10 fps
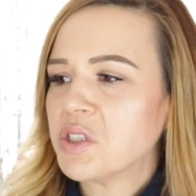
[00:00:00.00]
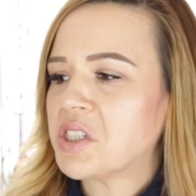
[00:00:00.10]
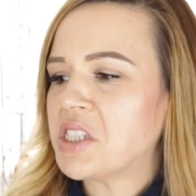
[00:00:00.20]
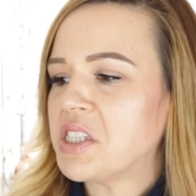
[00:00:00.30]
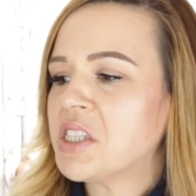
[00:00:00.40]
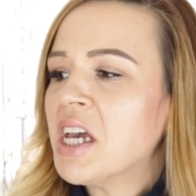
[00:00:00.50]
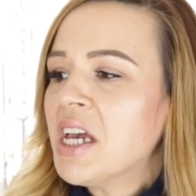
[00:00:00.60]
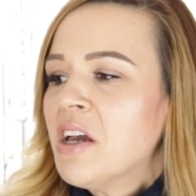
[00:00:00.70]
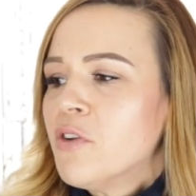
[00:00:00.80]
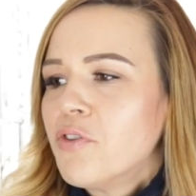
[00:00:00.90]
das ist jetzt
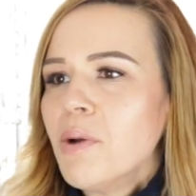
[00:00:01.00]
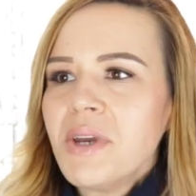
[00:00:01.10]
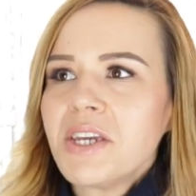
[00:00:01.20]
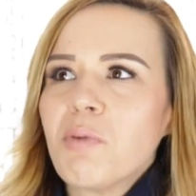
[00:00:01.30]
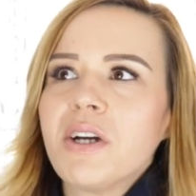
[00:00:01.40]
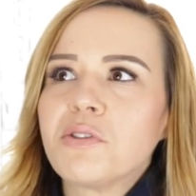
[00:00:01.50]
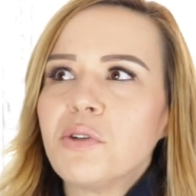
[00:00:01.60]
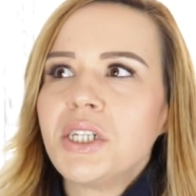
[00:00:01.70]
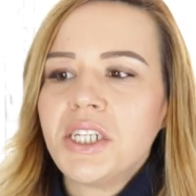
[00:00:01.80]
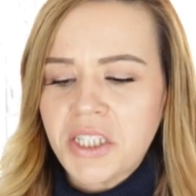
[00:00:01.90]
für mich
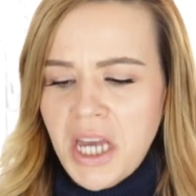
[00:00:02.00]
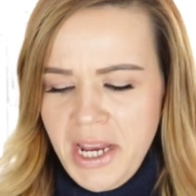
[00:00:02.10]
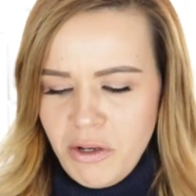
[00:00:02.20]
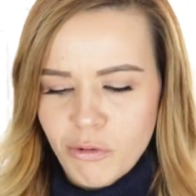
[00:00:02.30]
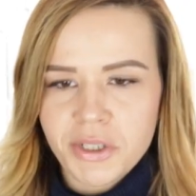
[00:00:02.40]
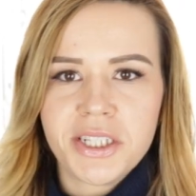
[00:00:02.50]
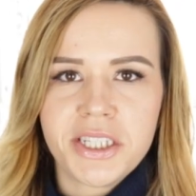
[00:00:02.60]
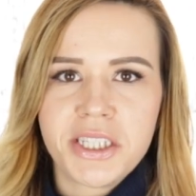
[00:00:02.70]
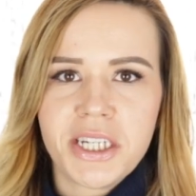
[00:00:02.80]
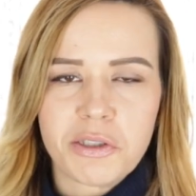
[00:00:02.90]
persönlich kein Look, den
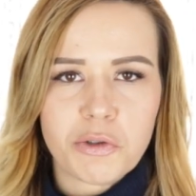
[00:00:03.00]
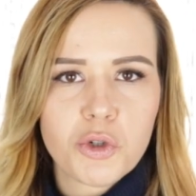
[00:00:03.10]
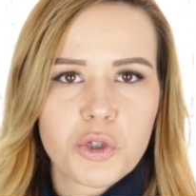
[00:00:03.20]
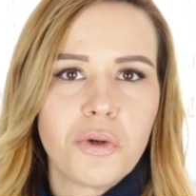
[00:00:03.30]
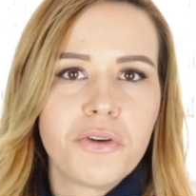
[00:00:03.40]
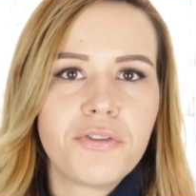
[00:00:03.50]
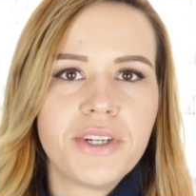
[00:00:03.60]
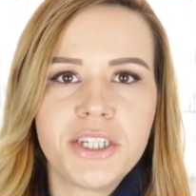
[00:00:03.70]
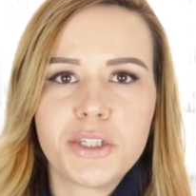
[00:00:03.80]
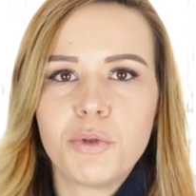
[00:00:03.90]
ich jetzt so schön
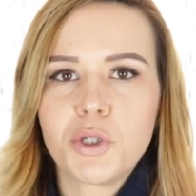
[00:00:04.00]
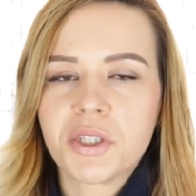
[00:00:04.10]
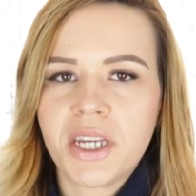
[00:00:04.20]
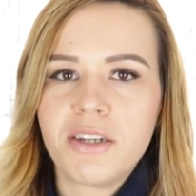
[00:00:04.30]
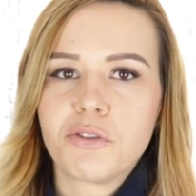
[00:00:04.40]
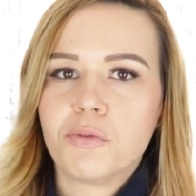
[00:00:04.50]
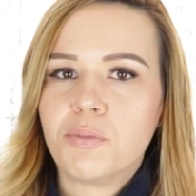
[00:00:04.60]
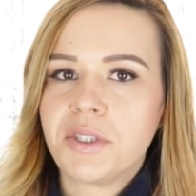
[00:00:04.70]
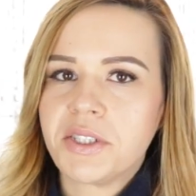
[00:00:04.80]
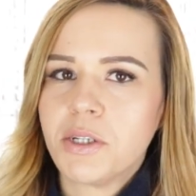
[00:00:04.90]
finde. Ich möchte es gerne so ein
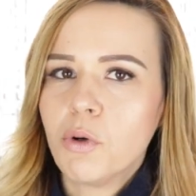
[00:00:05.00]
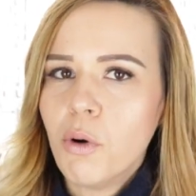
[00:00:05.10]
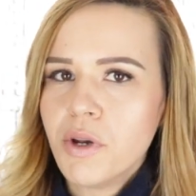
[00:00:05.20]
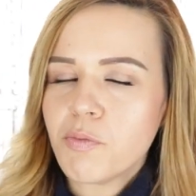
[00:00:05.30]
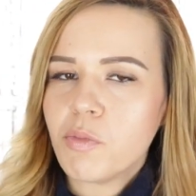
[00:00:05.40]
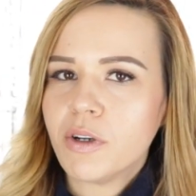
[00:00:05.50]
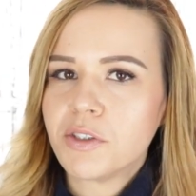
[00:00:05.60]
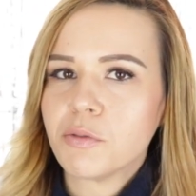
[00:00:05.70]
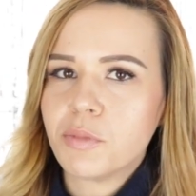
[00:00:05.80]
bisschen honigblond, so